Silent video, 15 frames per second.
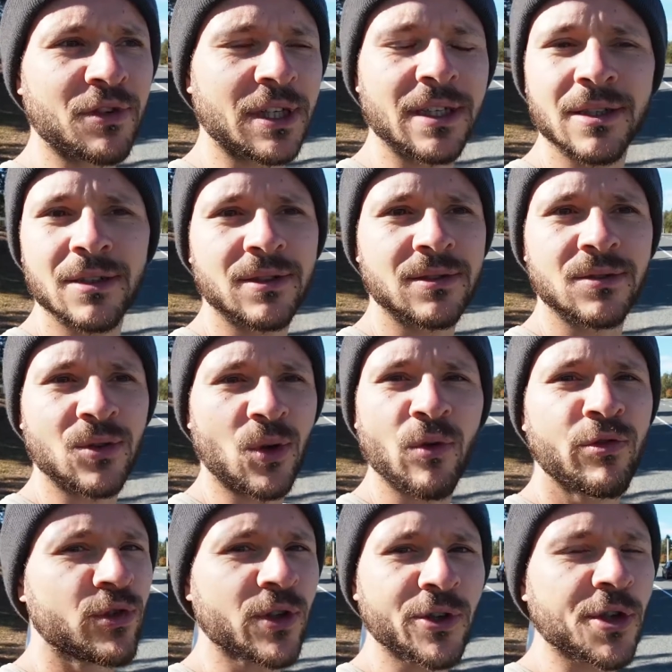Enfin, on
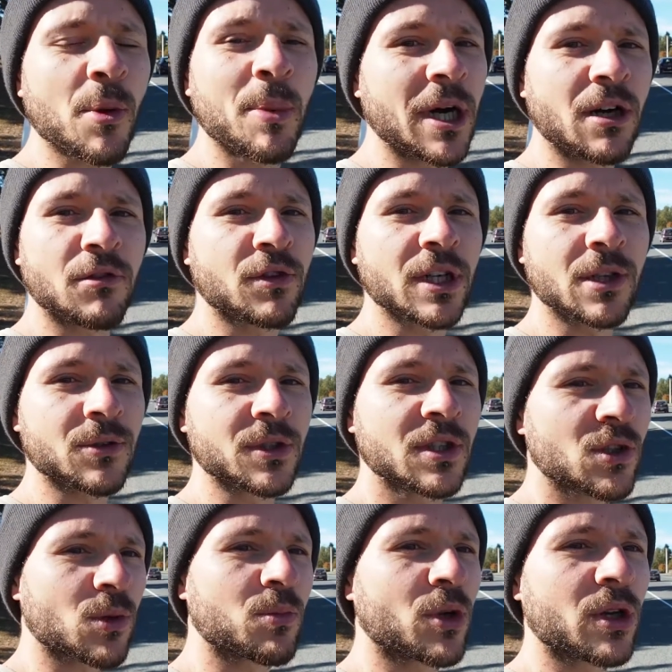vous entend pas en vrai. On est
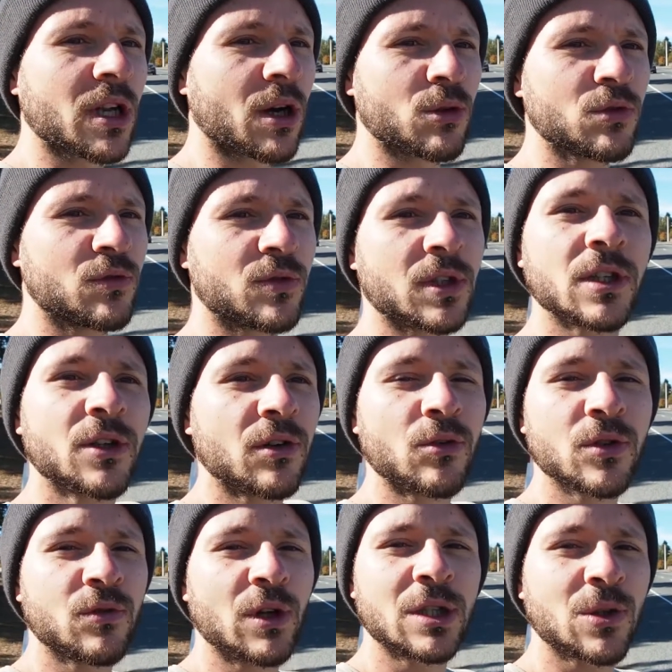sur le bord de la route, vous êtes dans
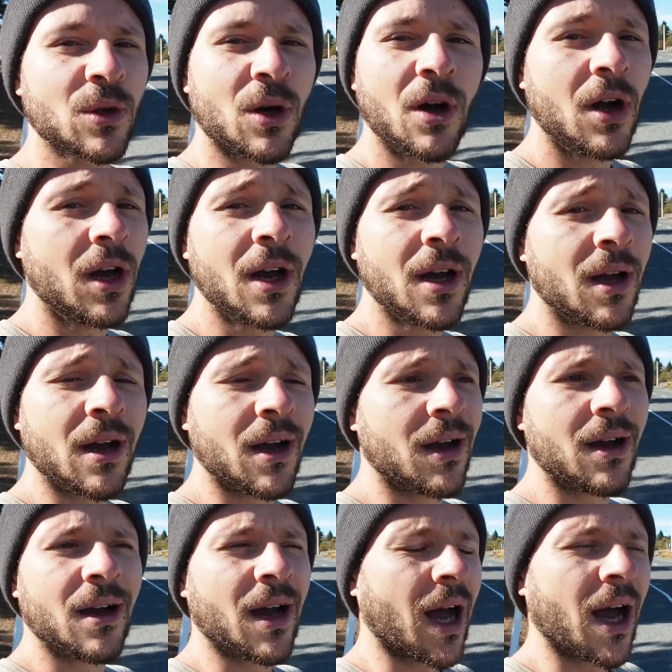votre voiture.
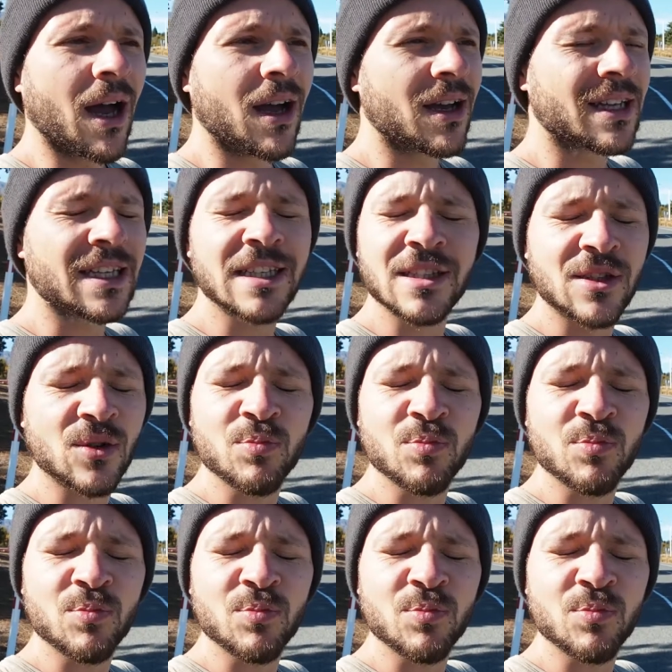Qu'est-ce que...